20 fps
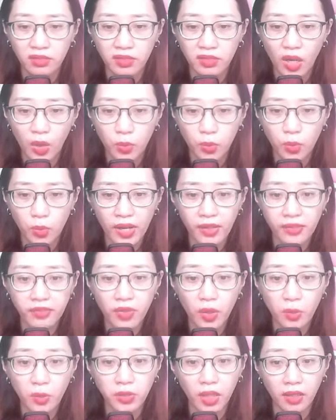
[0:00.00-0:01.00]
Hồng hoang
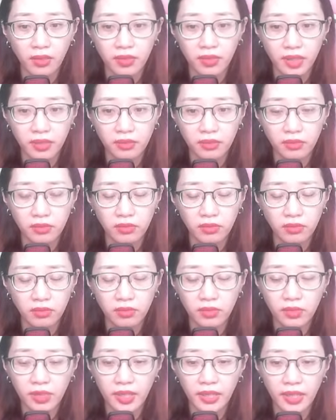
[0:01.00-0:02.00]
phong thần lịch,
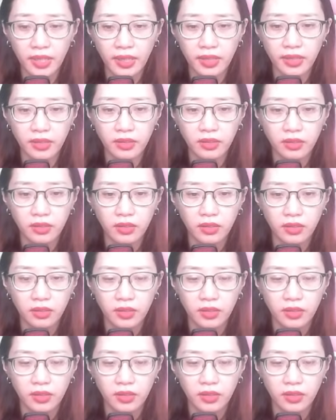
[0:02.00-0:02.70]
cái này...